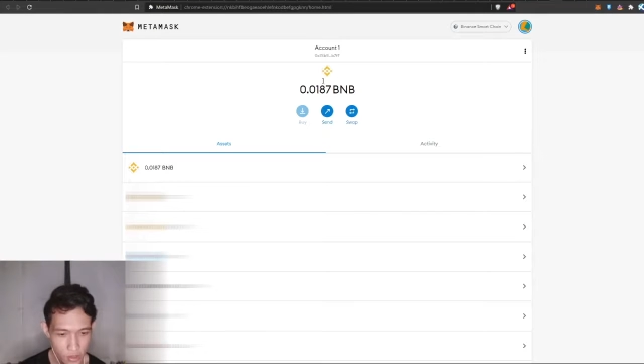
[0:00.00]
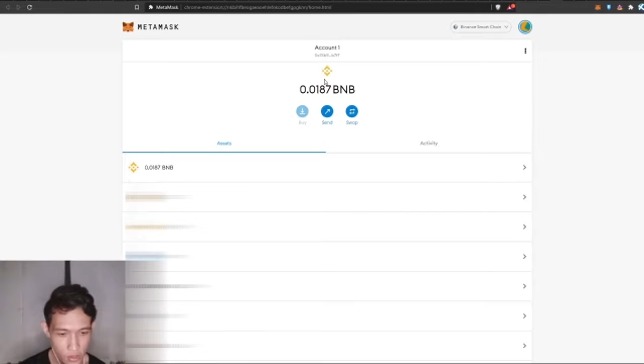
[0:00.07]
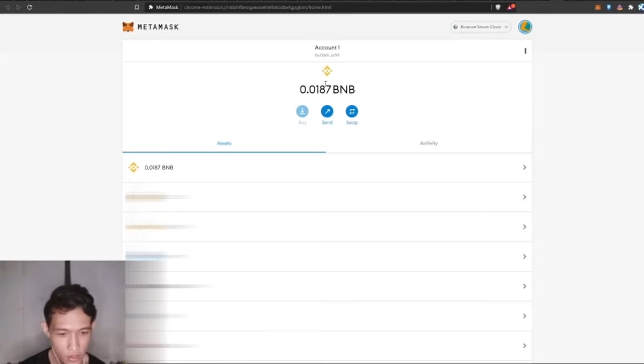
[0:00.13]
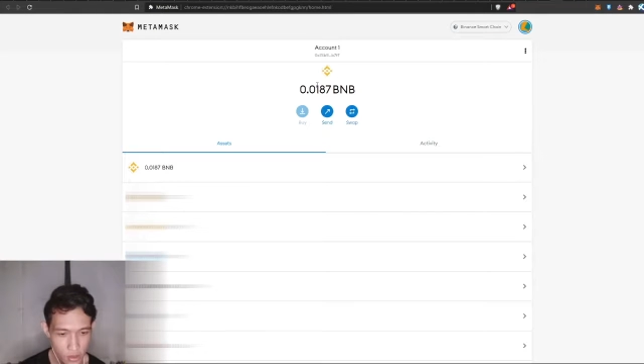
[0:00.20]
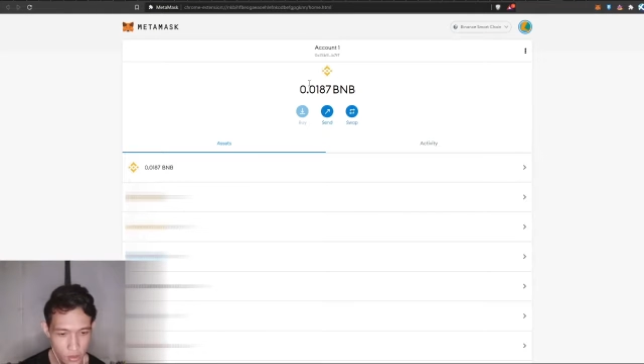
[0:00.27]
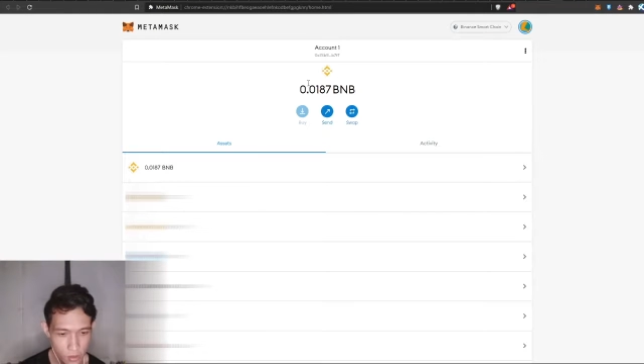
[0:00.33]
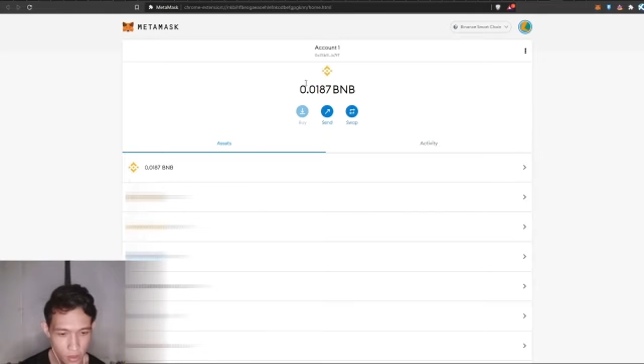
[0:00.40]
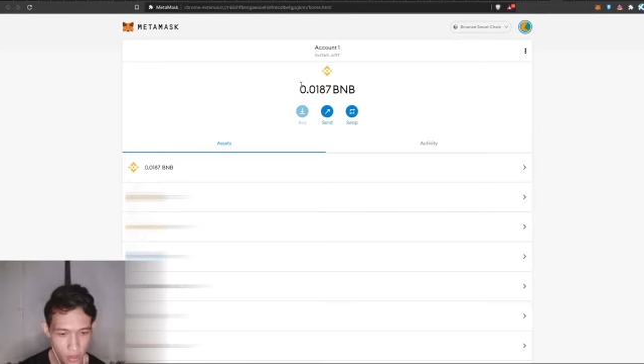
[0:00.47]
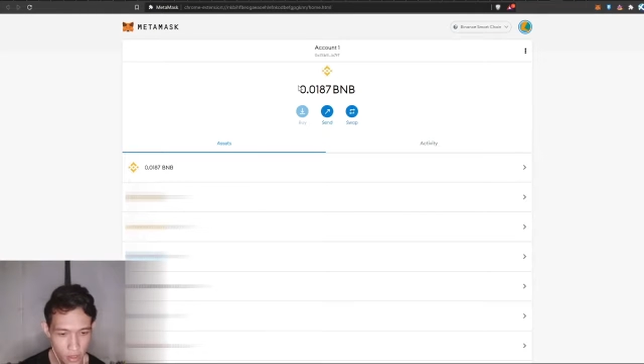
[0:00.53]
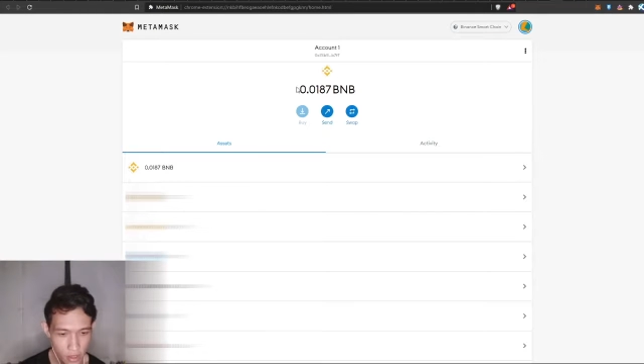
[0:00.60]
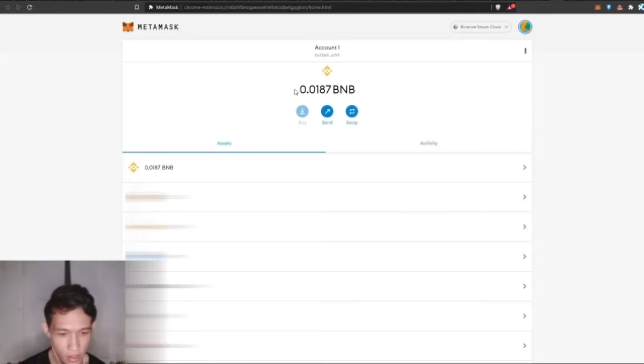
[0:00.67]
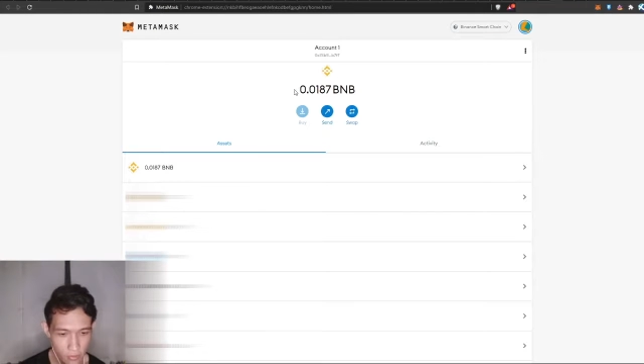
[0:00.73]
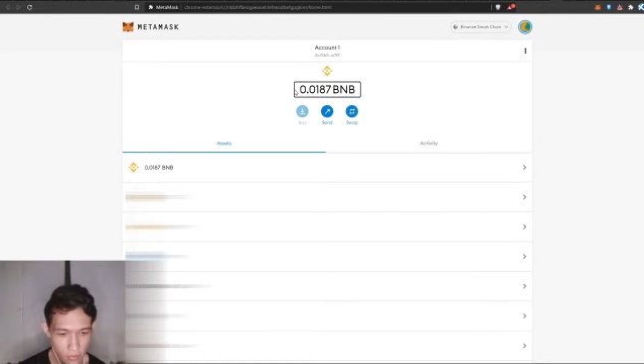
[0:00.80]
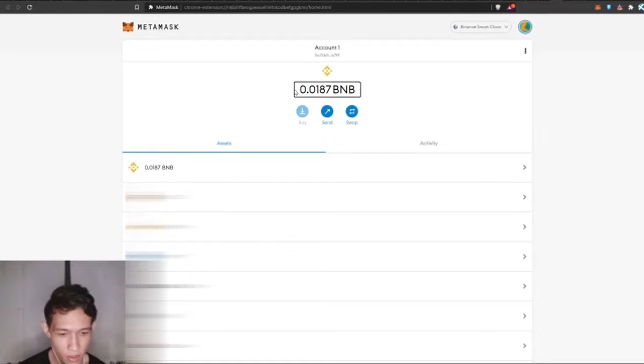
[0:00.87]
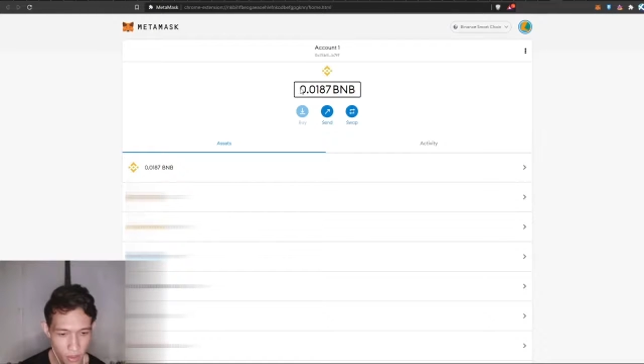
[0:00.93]
dito
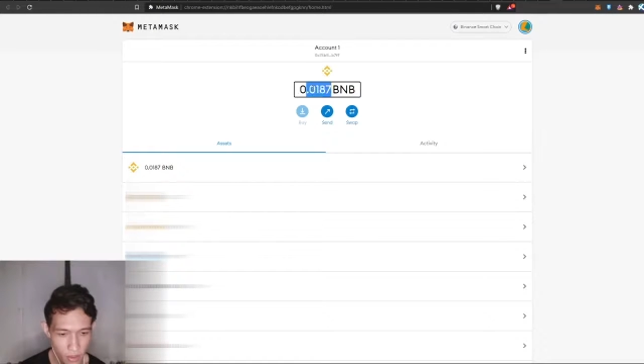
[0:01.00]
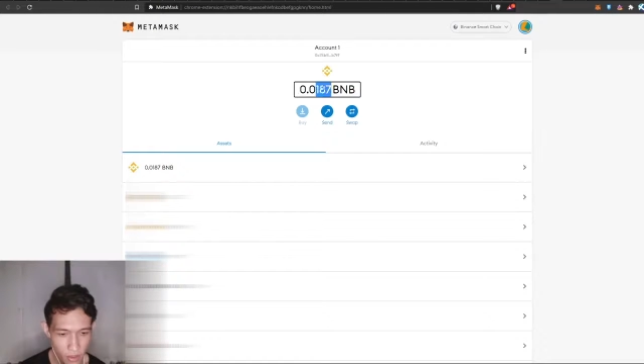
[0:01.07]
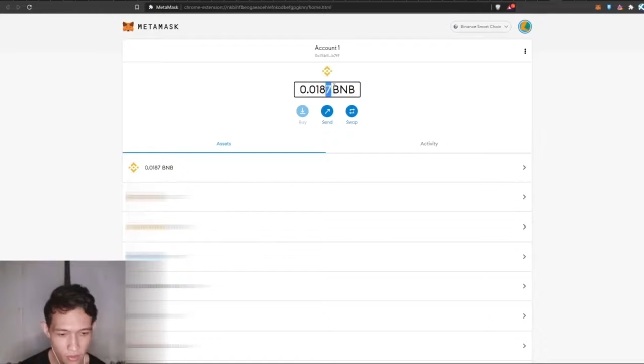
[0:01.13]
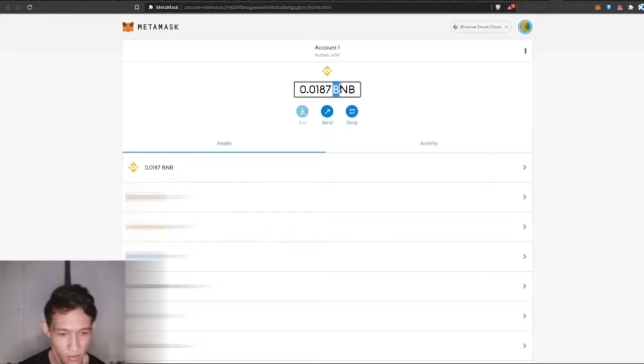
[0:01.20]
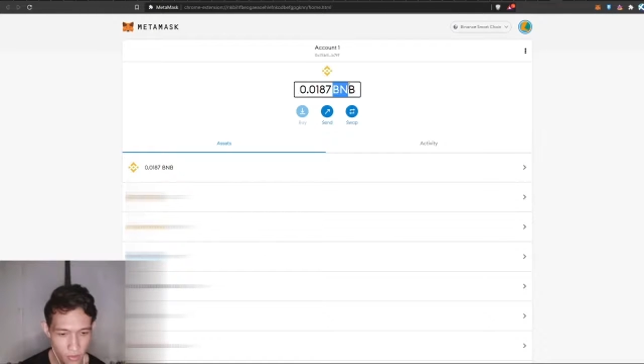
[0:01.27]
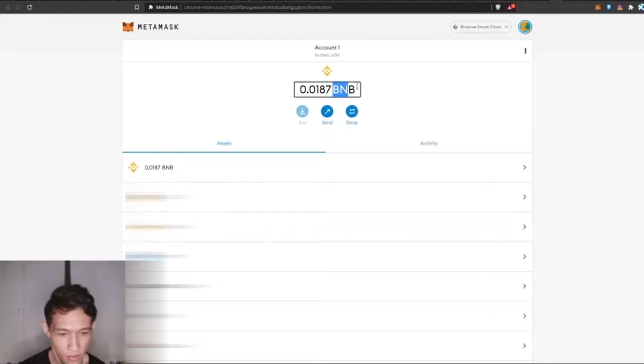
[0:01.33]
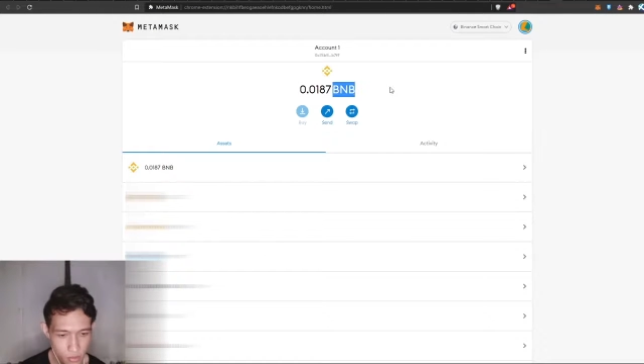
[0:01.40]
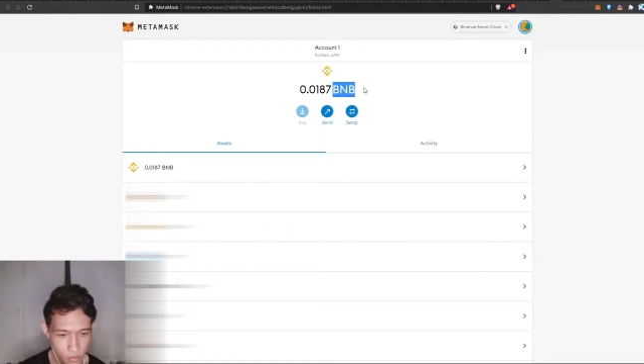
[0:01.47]
magre-reflect ngayon